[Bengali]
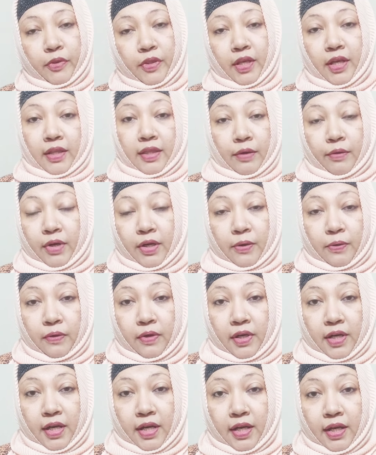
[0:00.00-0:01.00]
প্রতি
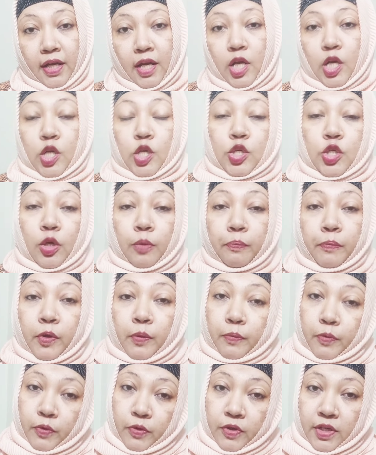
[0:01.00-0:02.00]
তাওয়াক্কুল রেখে স্বপ্ন
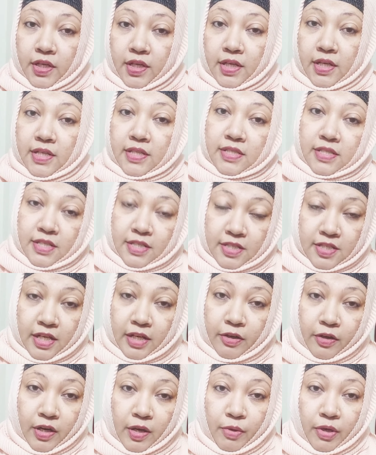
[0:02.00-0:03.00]
পূরণের চেষ্টা
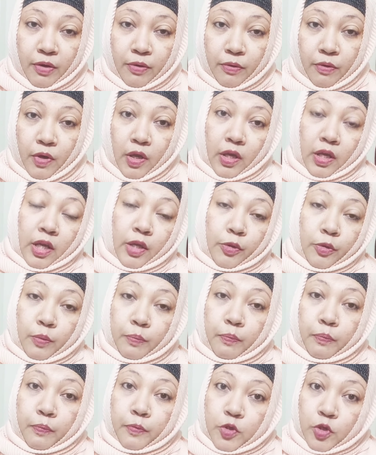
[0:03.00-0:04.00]
করা ভালো কিন্তু
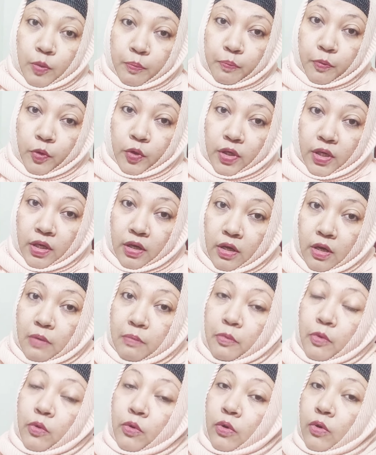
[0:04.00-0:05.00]
স্বপ্নটা
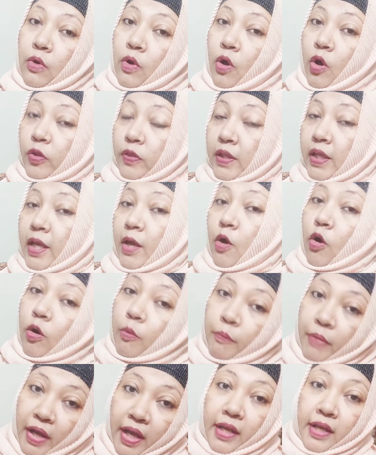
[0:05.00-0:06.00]
পূরণ হতে
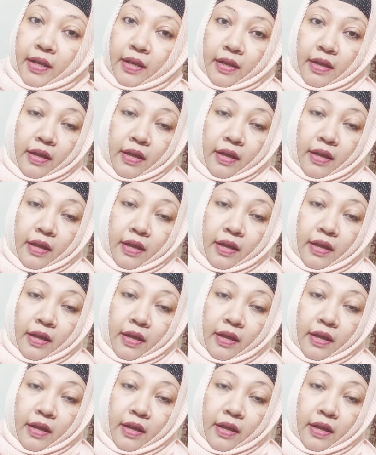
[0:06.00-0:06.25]
হবেই